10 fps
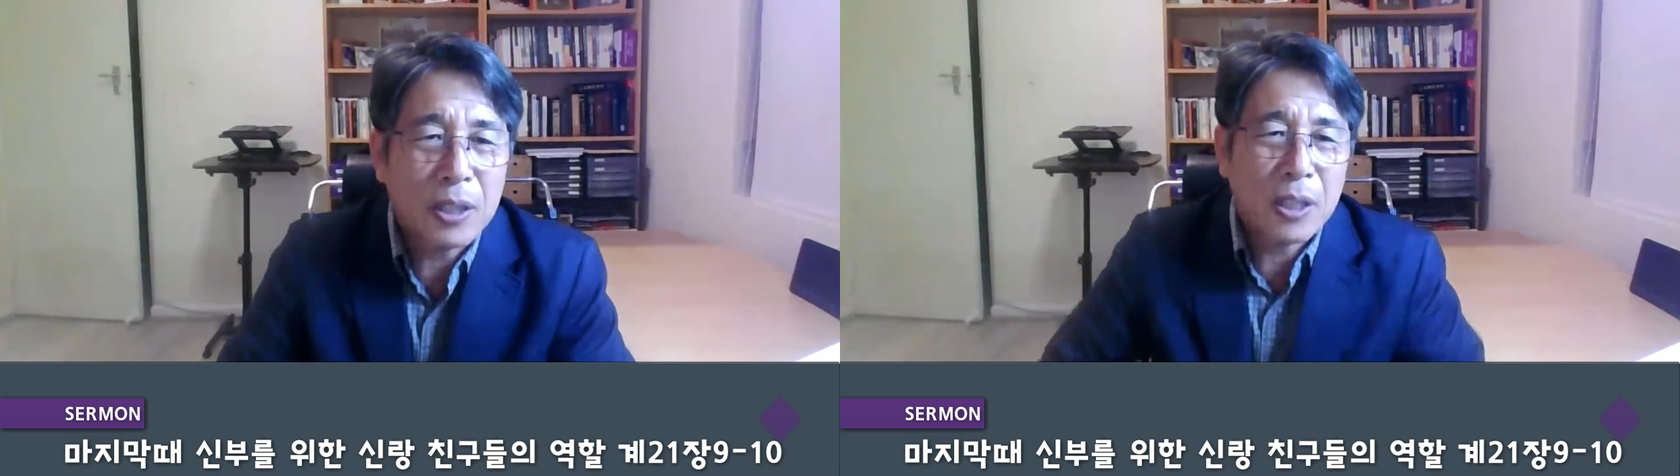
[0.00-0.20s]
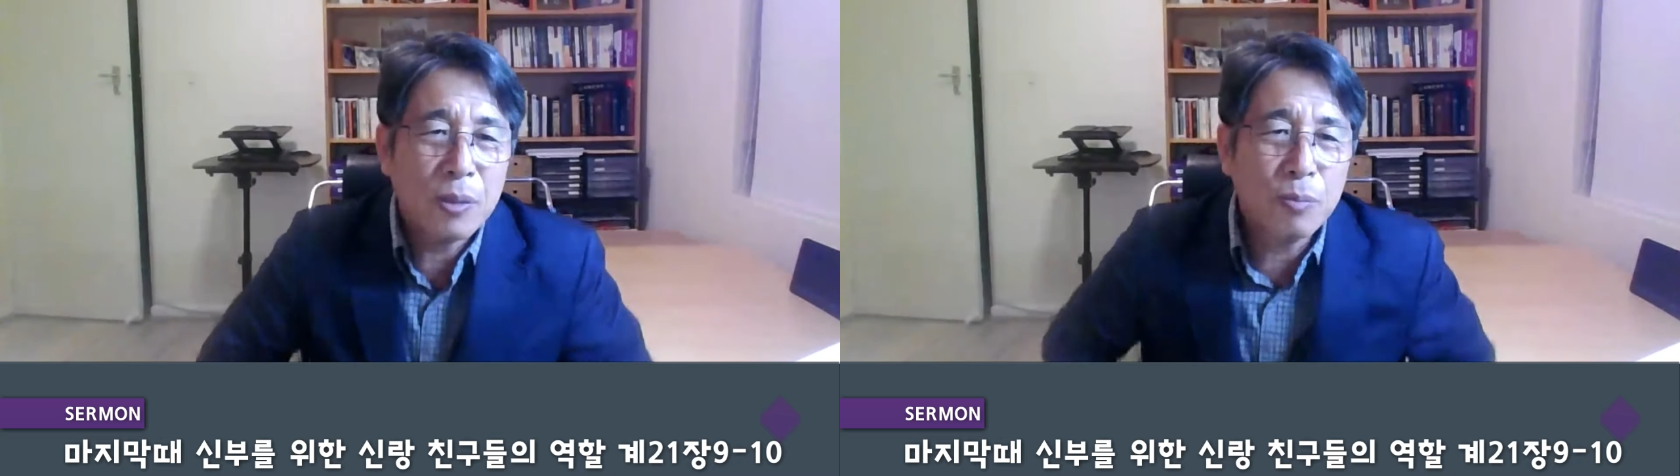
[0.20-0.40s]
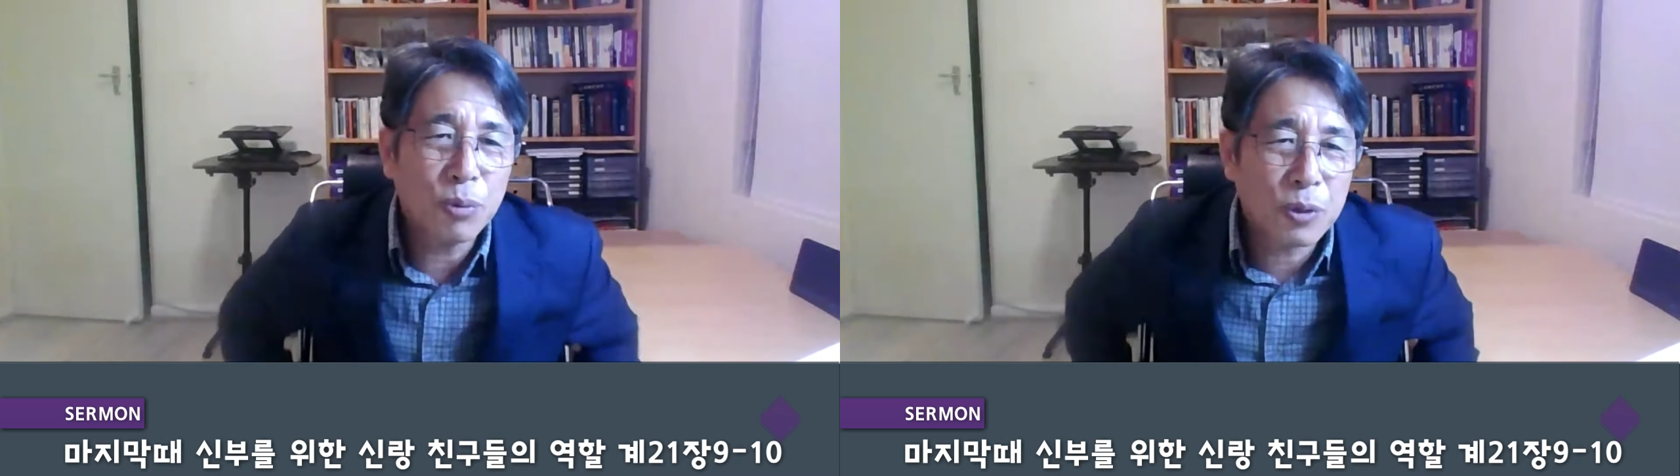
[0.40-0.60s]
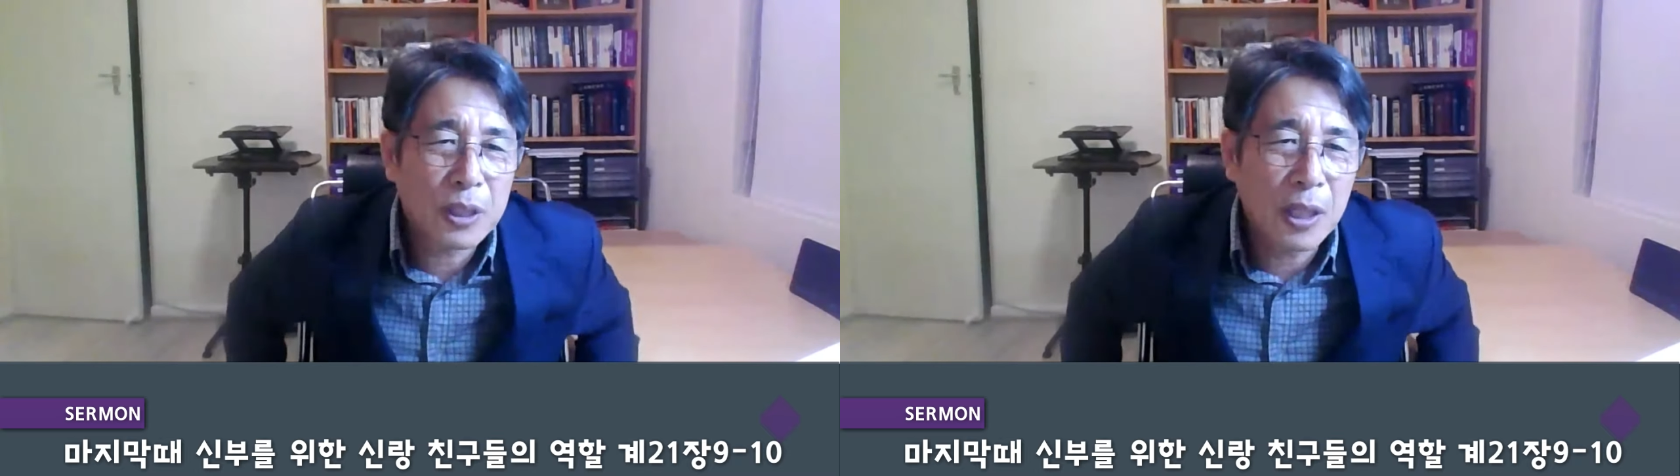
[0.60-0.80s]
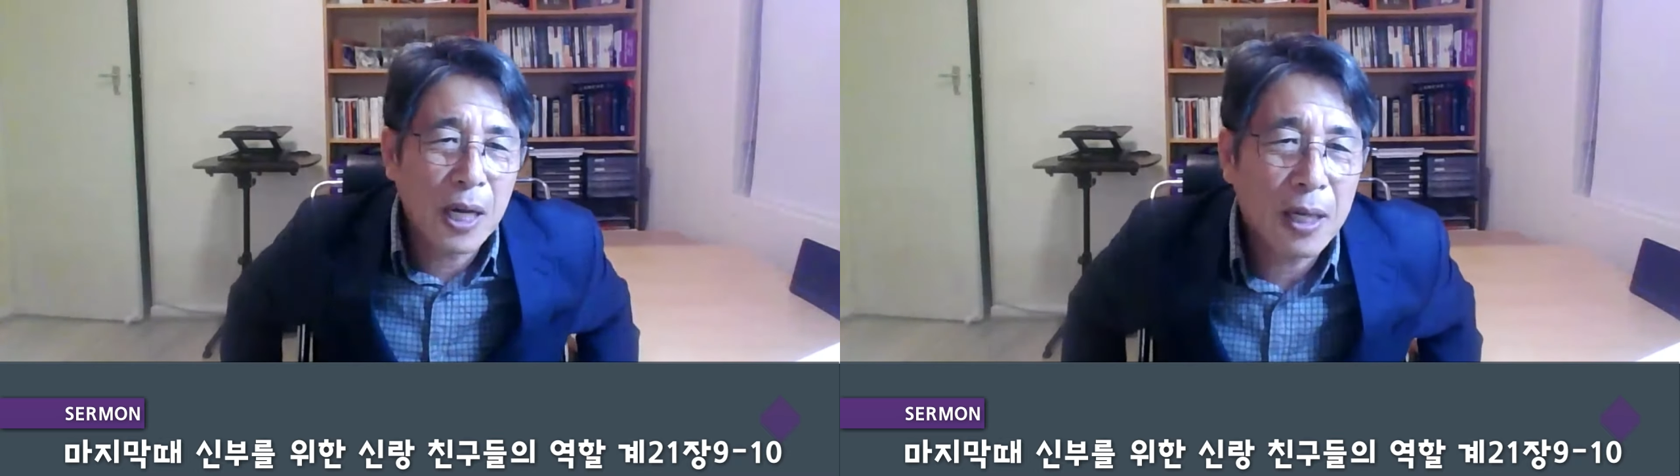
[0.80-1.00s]
이와 같이
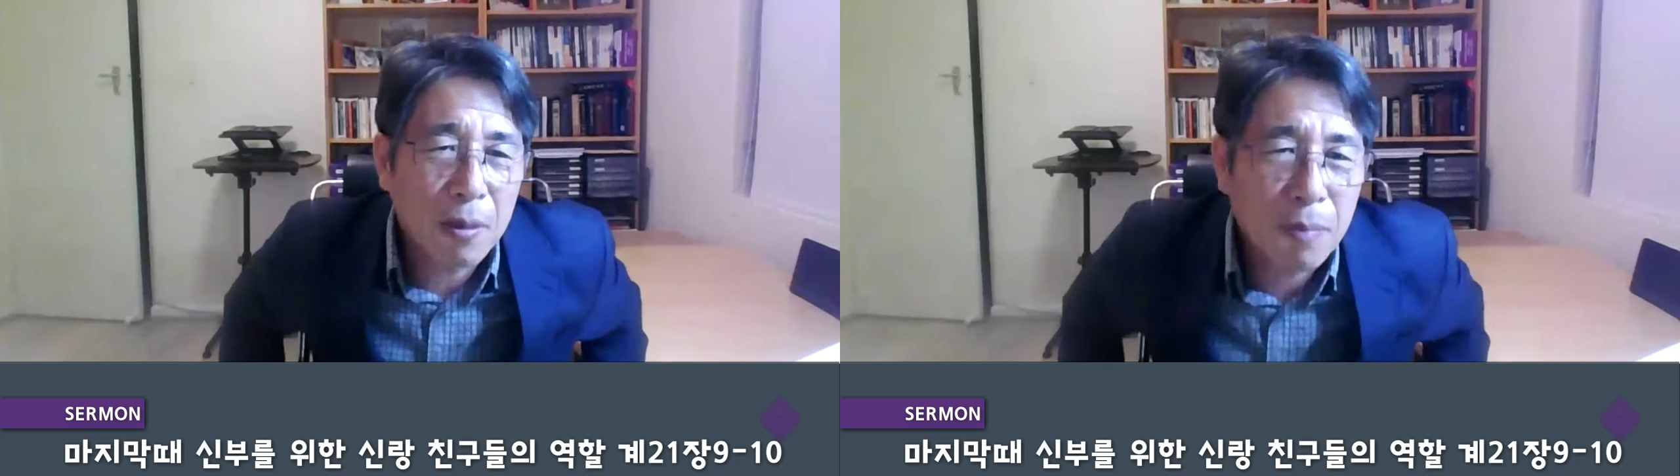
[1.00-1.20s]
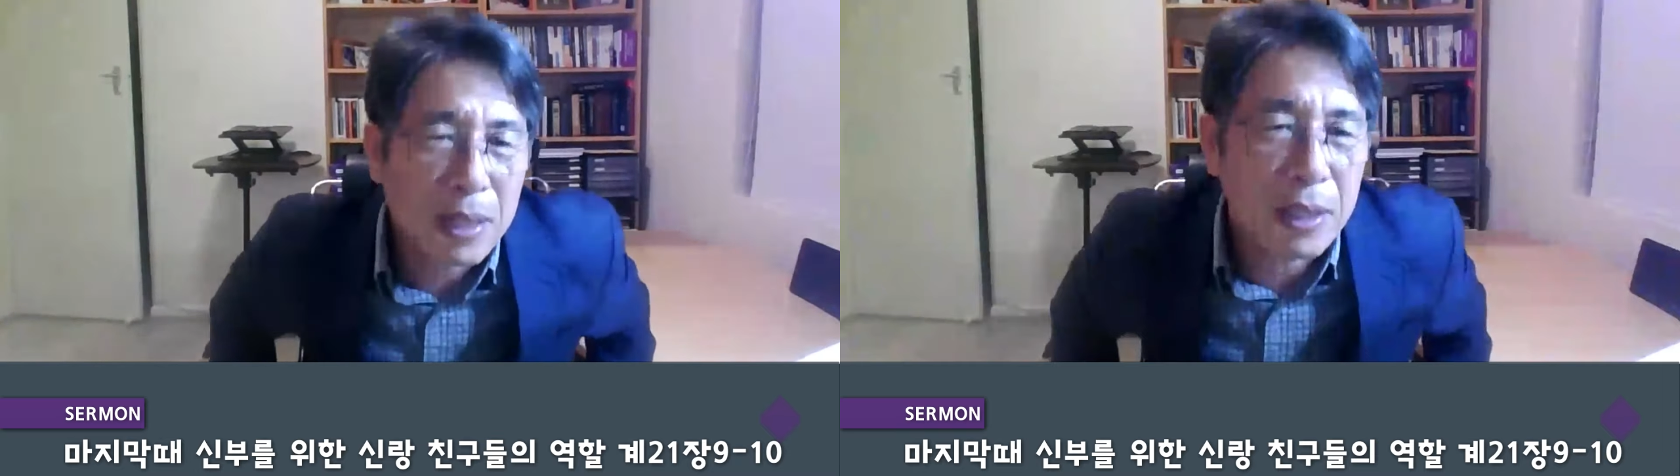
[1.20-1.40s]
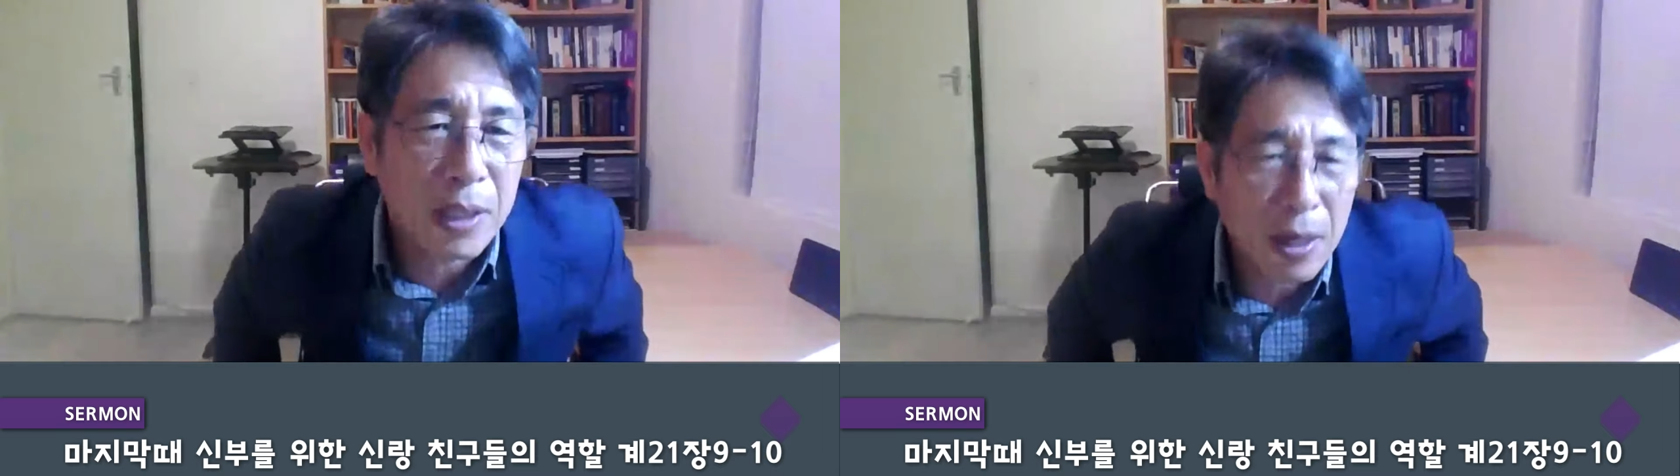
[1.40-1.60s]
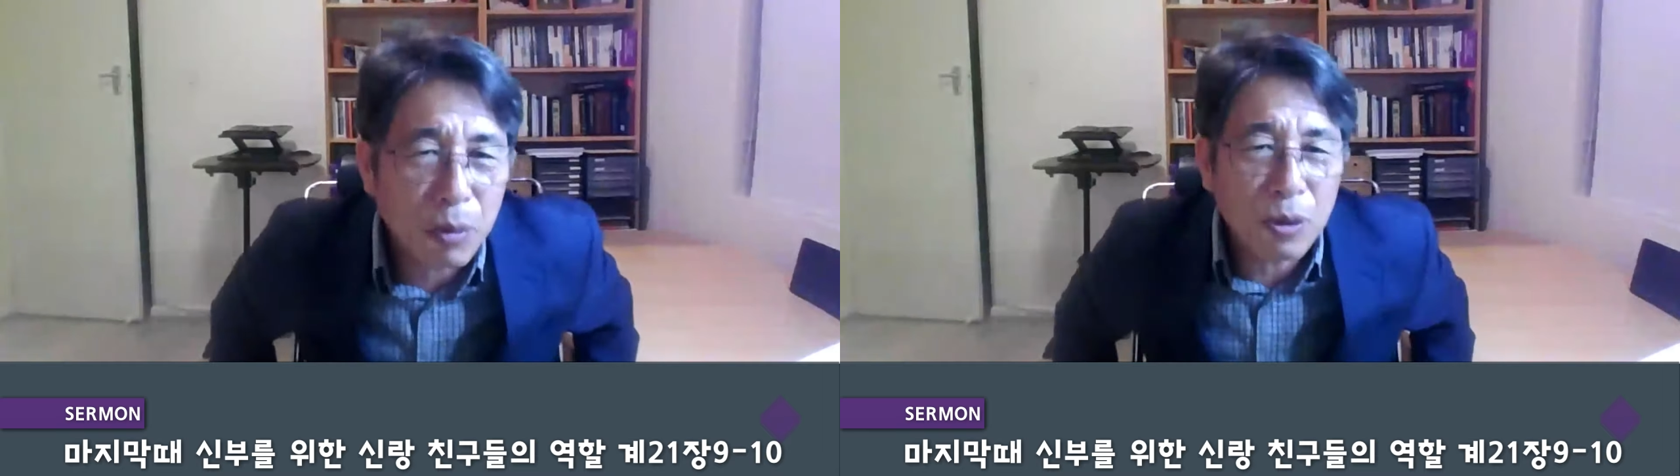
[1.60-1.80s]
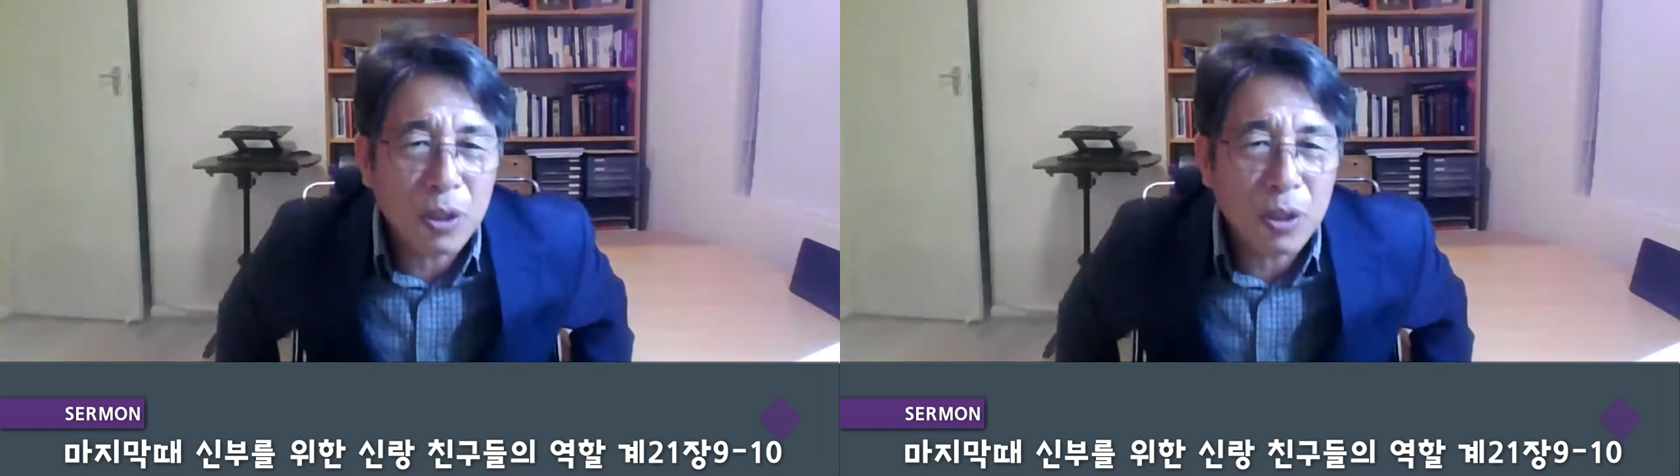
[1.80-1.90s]
신부는 신랑을 맞을